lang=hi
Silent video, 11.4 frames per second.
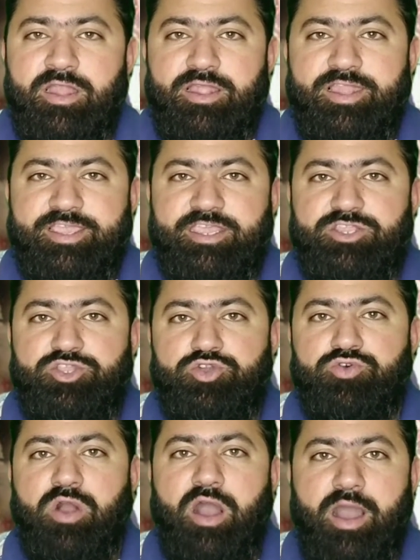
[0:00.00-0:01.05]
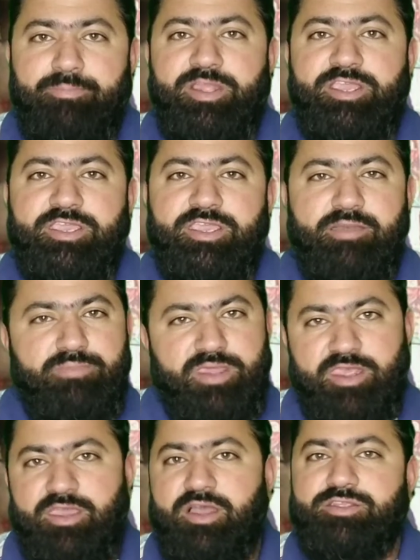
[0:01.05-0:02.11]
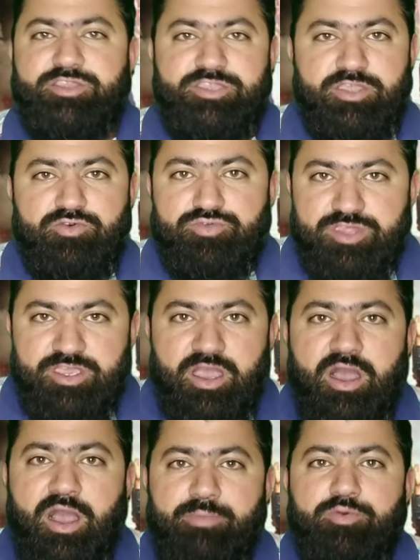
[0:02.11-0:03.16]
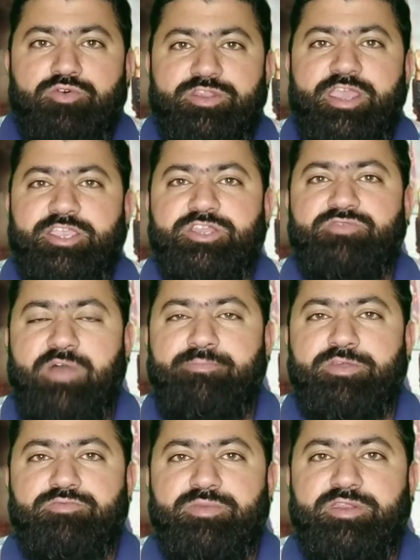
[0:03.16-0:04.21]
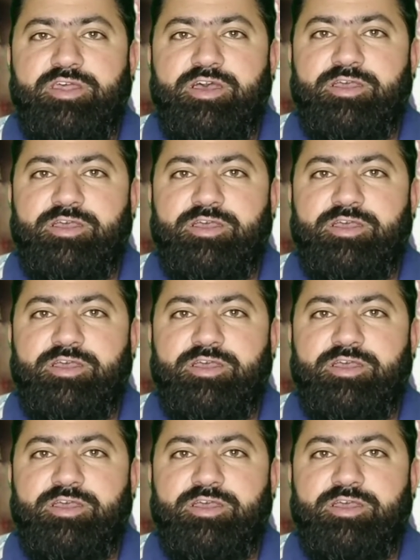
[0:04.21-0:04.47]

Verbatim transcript: लेकिन जो आपने किया मेरे ख्याल से ये उसी का आपको रिएक्शन वापस मिल रहा